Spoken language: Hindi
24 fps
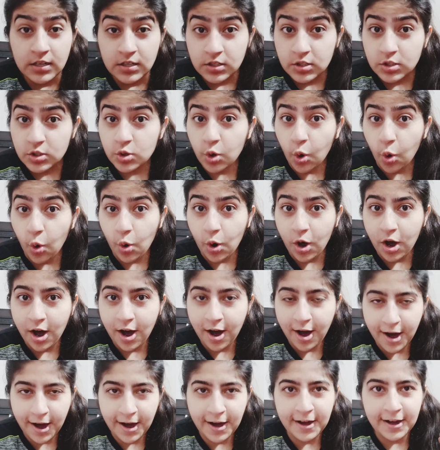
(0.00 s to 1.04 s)
सो so,
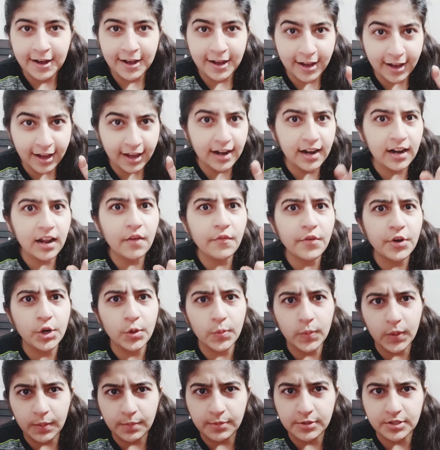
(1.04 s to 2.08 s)
कल का
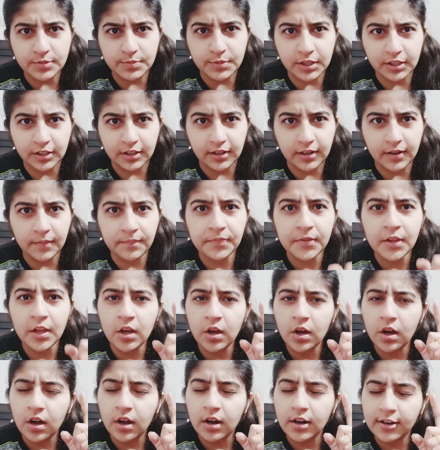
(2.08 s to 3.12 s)
वीडियो मेरा मिस मत करना
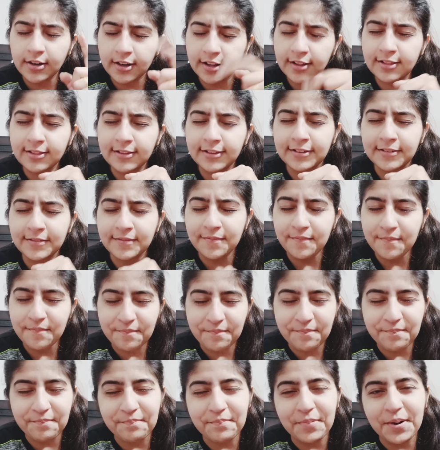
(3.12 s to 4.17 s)
टिल देन
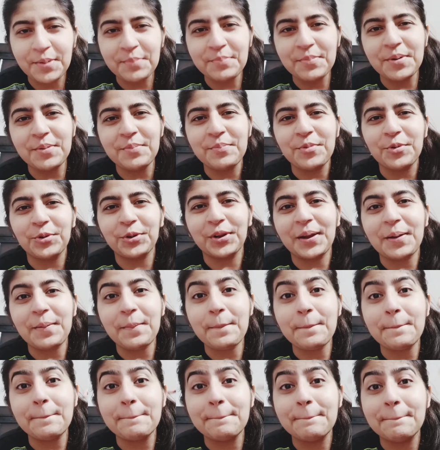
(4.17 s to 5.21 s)
बम बम बोले
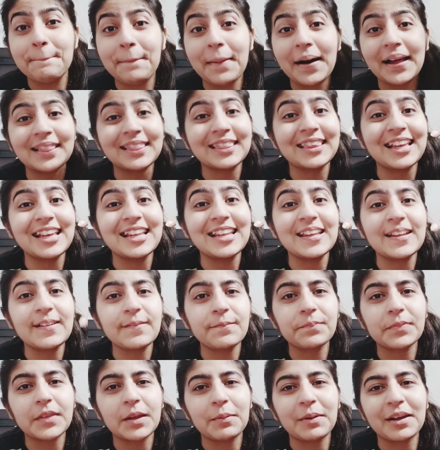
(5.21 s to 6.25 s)
बातें नहीं
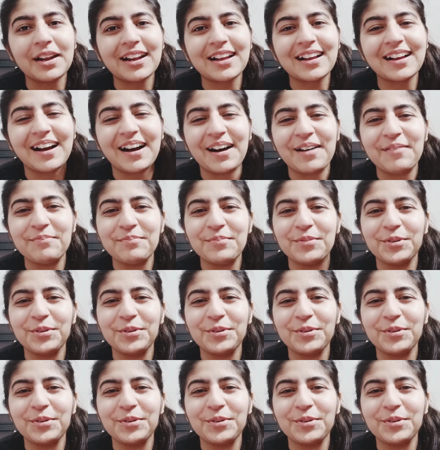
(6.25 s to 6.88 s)
हमारा काम